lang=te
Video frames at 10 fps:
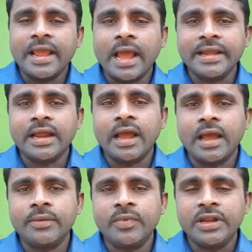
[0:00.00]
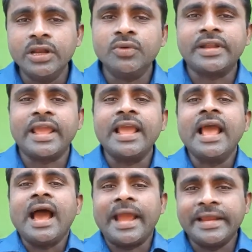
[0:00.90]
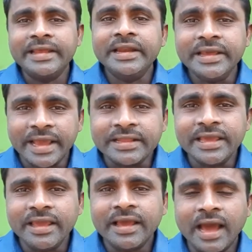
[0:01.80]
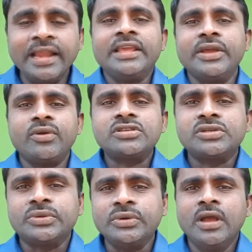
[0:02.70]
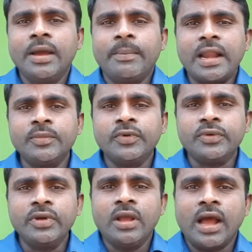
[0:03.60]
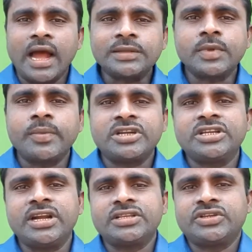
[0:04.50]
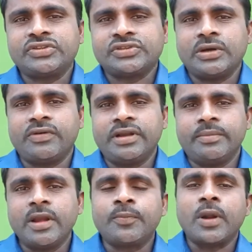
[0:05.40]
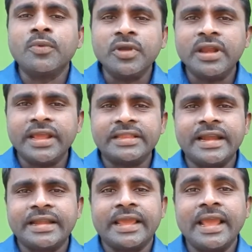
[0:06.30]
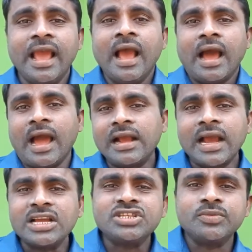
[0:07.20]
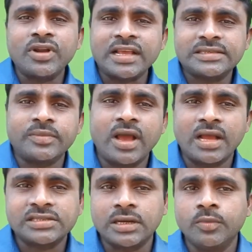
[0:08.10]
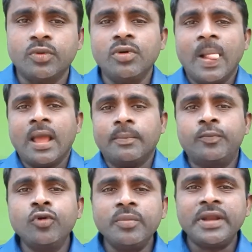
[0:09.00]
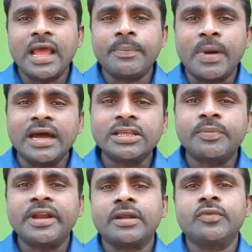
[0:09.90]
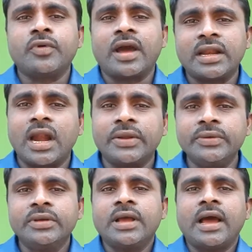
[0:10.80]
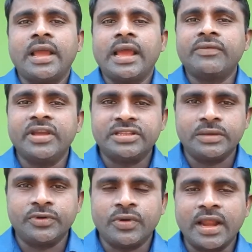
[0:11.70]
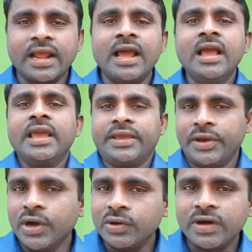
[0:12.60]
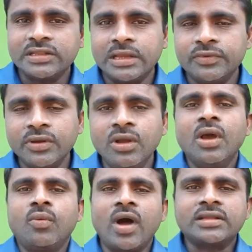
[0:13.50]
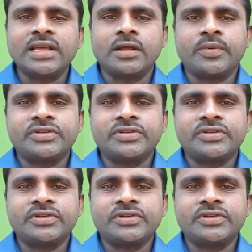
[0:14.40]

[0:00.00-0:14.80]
ఆయన ఇల్లు ఉంటే ఆయన ఇల్లు ఏది అని ఈరోజు మనము ఆత్మ పరిశీలన చేసుకోవాలి మరి ప్రభు ఇల్లు ఏదంటే ఆకాశము నా సింహాసనము భూమి నా పాదపీఠము అన్నాడు ఆ యావే దేవుడు అనగా యహోవా దేవుడు వాగ్దాన